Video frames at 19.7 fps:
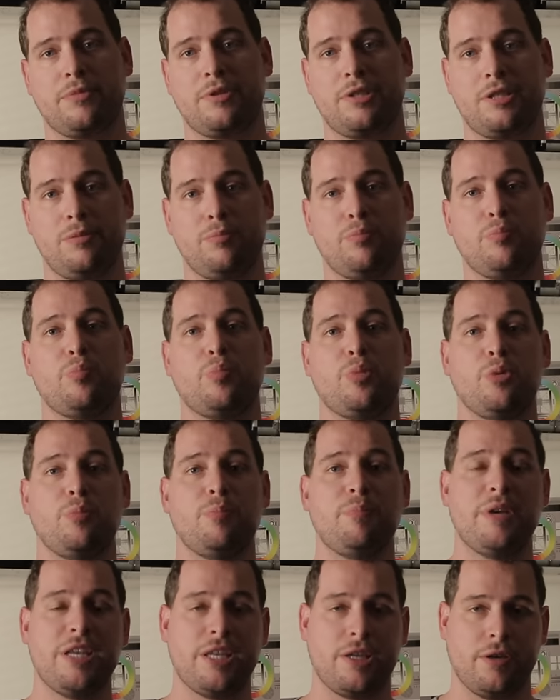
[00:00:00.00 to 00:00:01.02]
petit peu
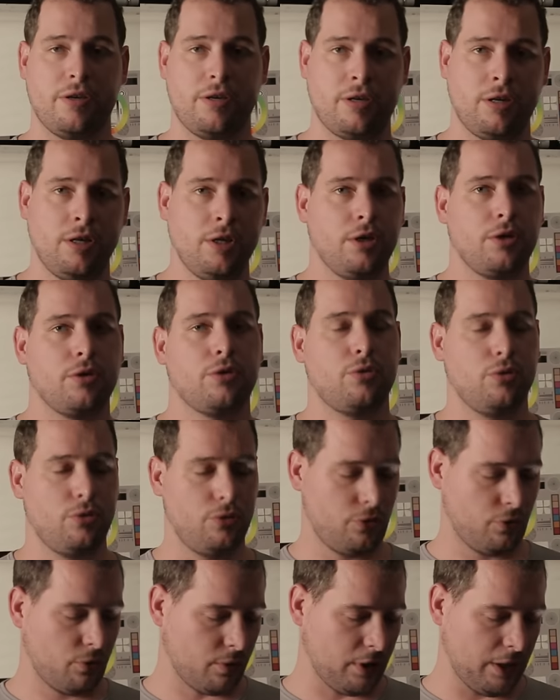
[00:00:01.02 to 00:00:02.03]
meilleurs
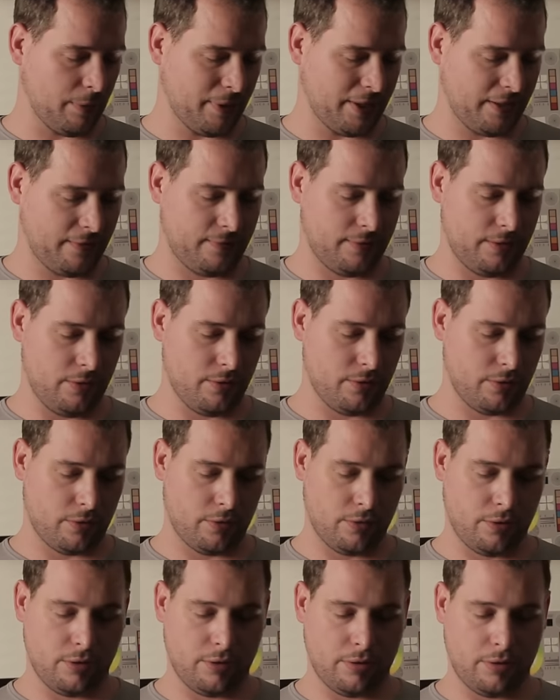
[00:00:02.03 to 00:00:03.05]
que sur la
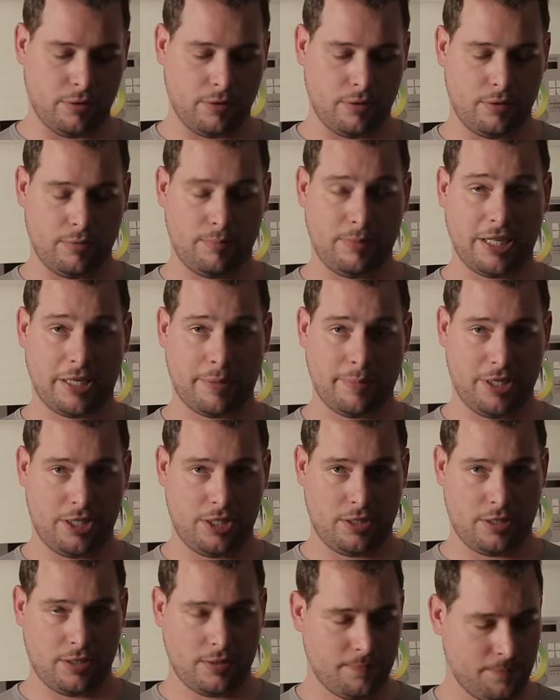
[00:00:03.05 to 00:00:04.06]
précédente euh, black
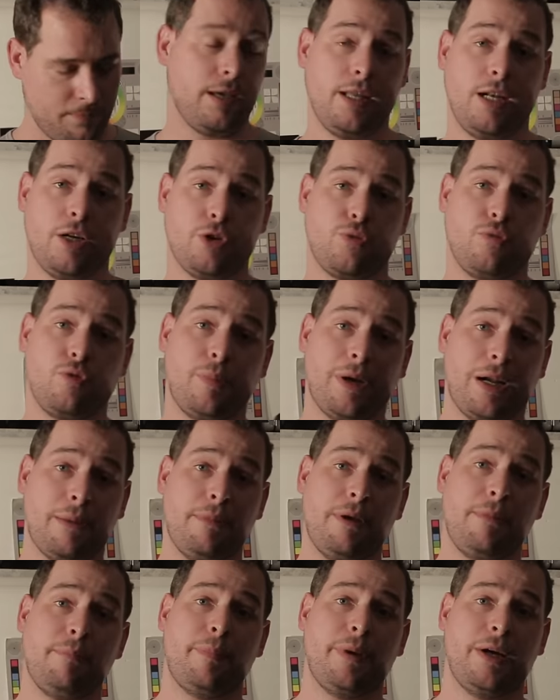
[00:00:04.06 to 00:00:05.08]
Blackmagic. Et là, je vous parle
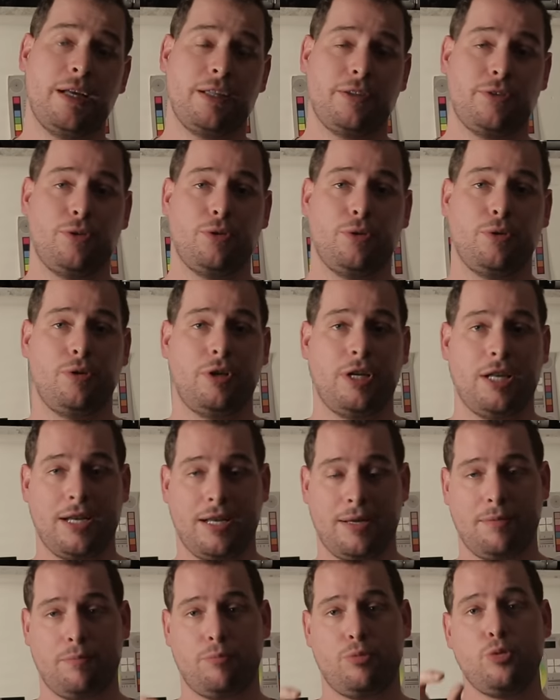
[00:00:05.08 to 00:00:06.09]
même pas de
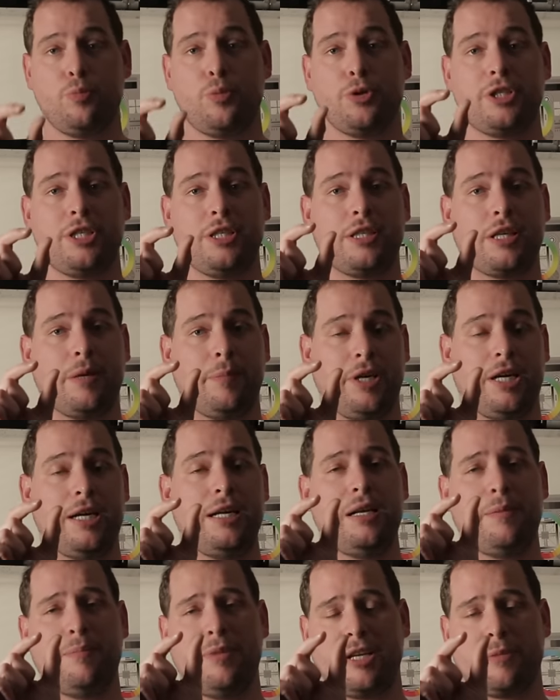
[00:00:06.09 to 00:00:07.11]
la plus petite
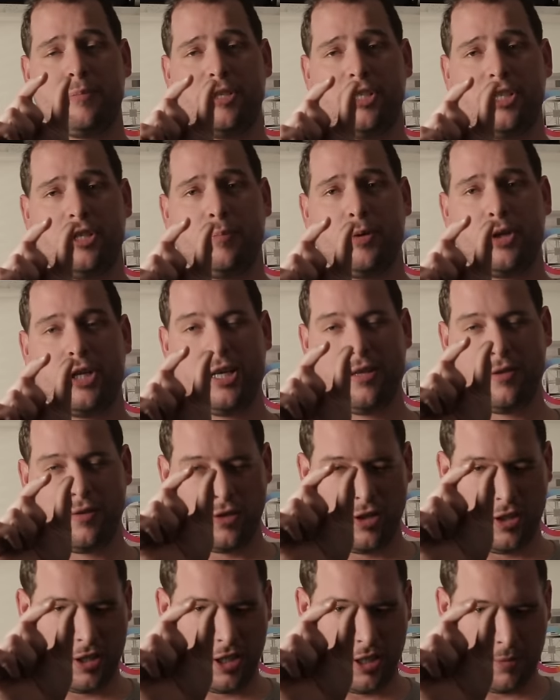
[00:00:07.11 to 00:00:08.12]
caméra, la Blackmagic Pocket,
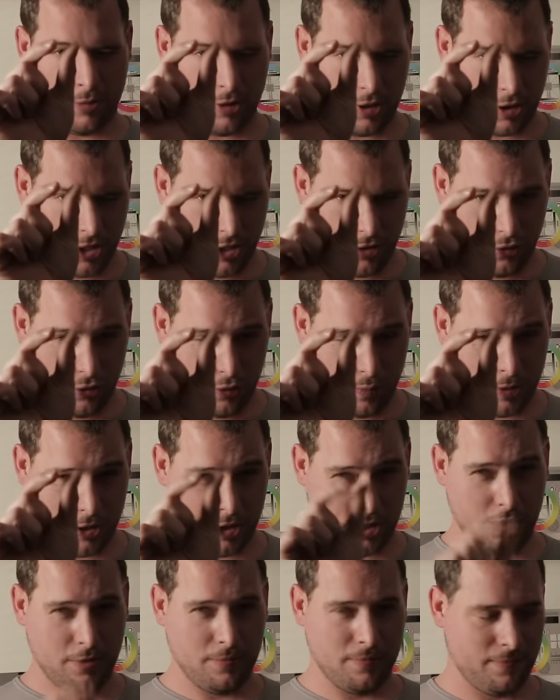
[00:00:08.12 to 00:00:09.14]
qui est un capteur qui est tout
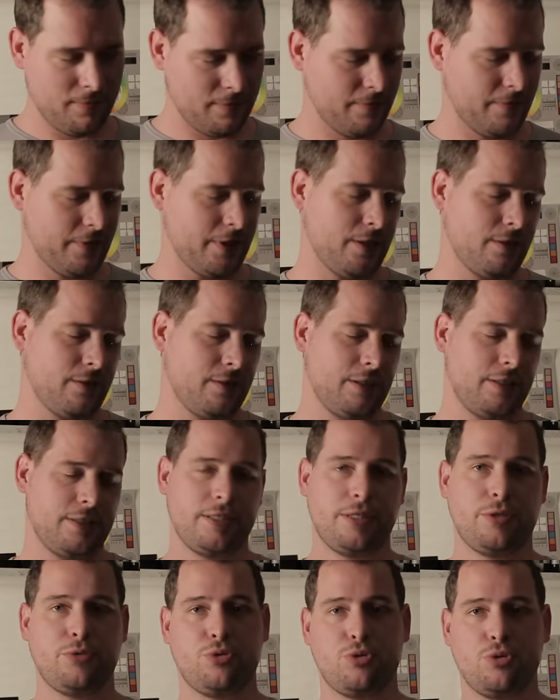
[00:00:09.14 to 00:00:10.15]
petit. Voilà,
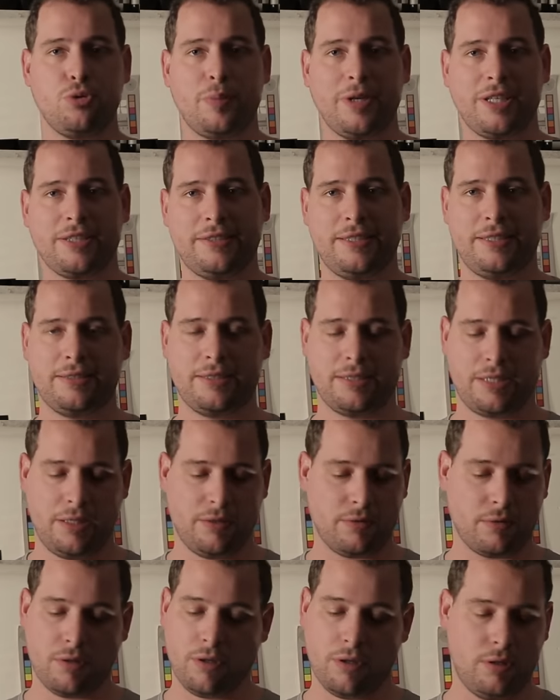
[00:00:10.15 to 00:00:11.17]
c'est du Super 16, qui est
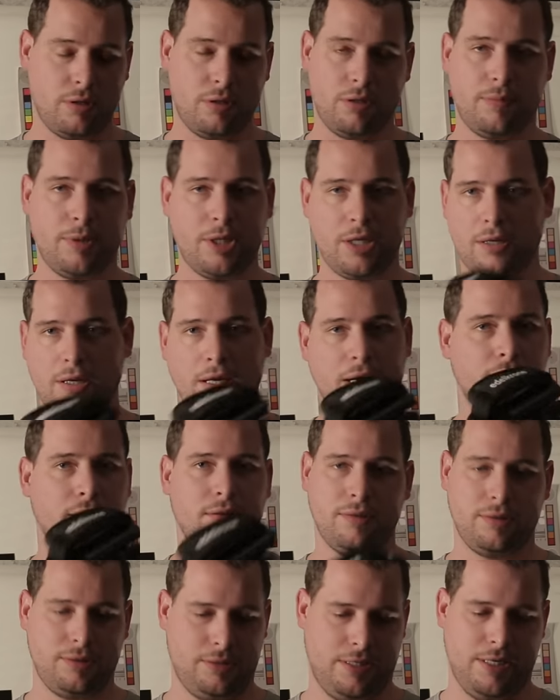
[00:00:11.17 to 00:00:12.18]
encore là...
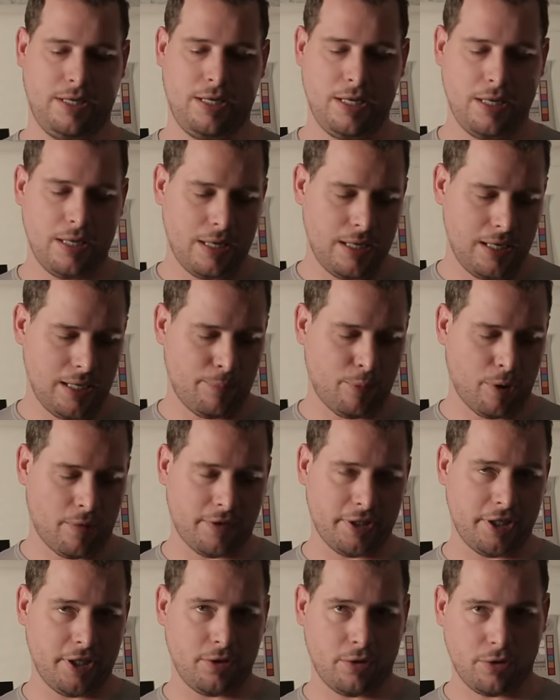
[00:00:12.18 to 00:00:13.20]
Là, pour
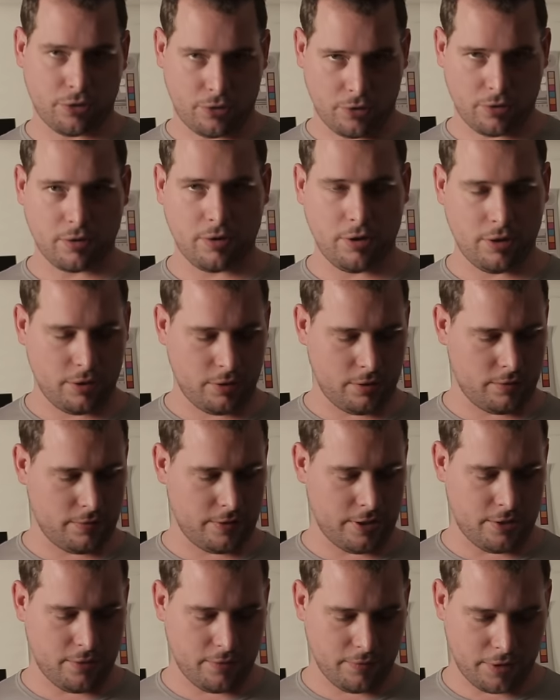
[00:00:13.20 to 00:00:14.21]
avoir des grands angles, euh,
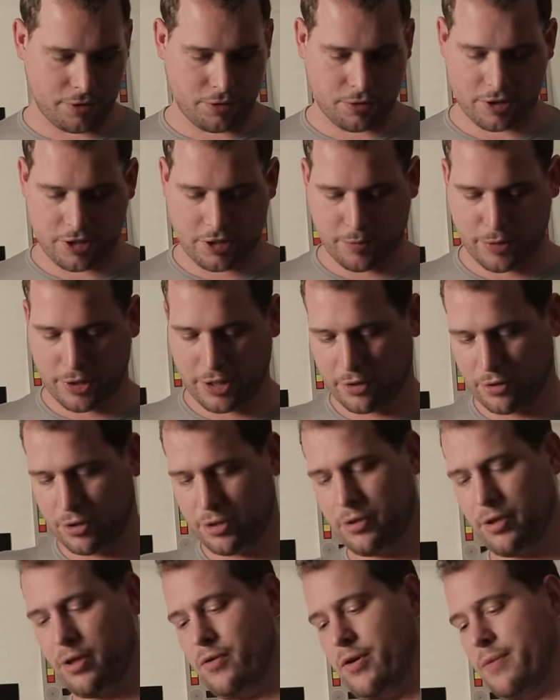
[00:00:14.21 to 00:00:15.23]
voilà, en voiture Simone,
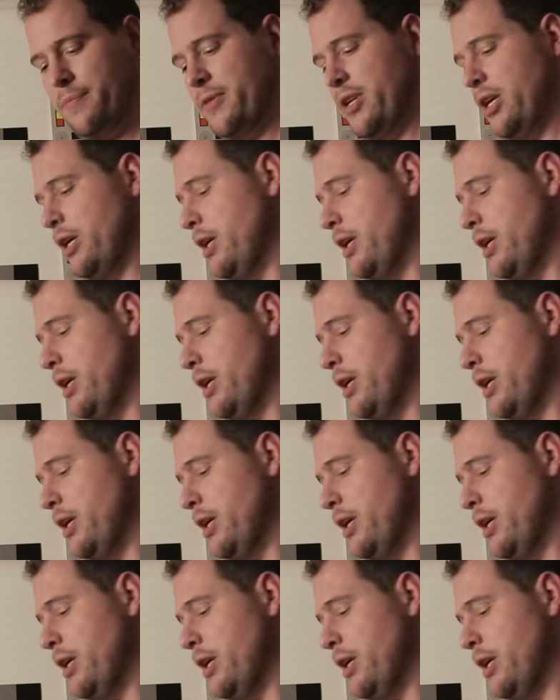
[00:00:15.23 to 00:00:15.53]
accroche-toi, quoi.